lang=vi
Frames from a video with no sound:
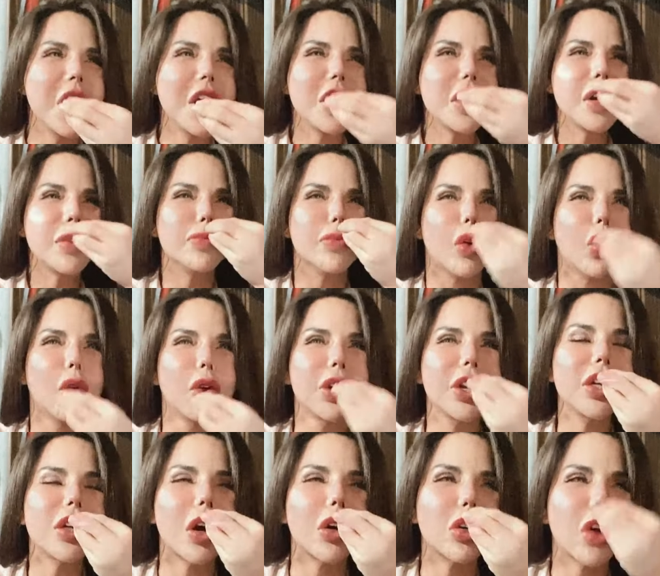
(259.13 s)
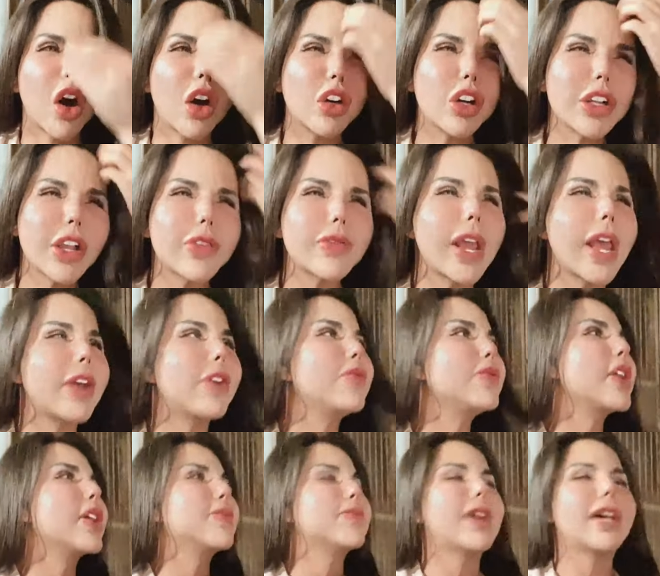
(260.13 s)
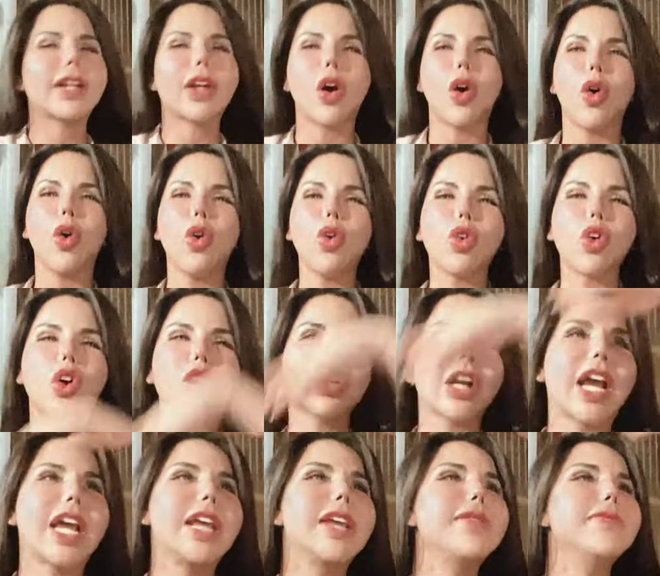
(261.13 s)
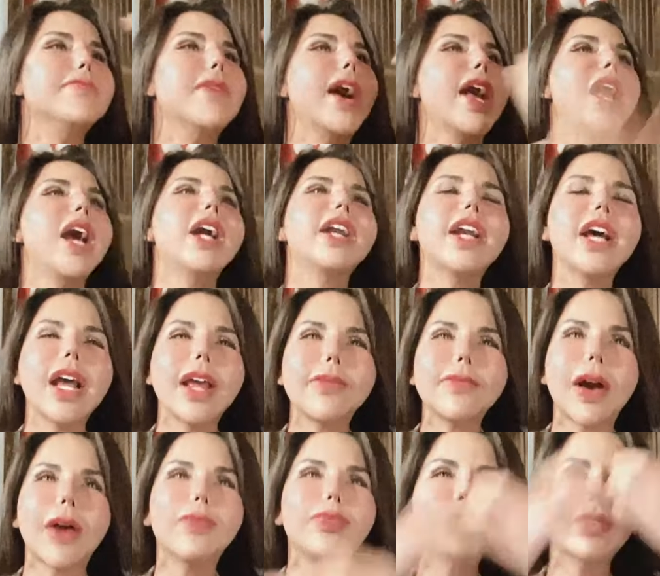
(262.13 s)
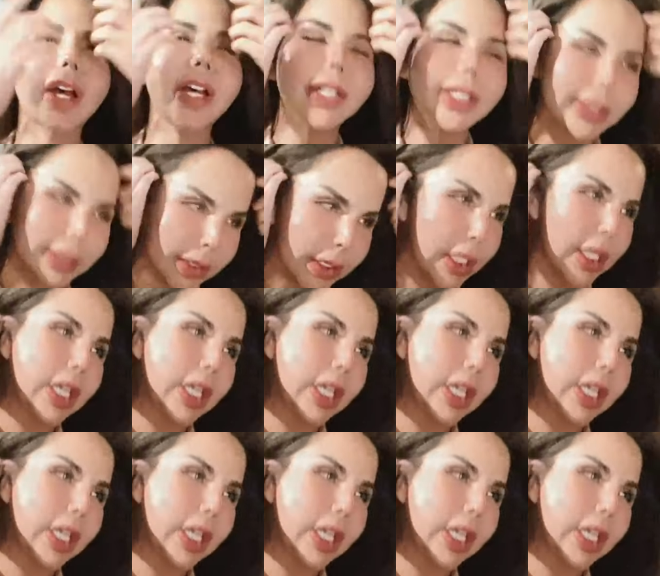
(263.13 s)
nó bùi nó ngọt ngọt nó dễ dẻo nhưng mà đủ con đĩ mà nó em không tin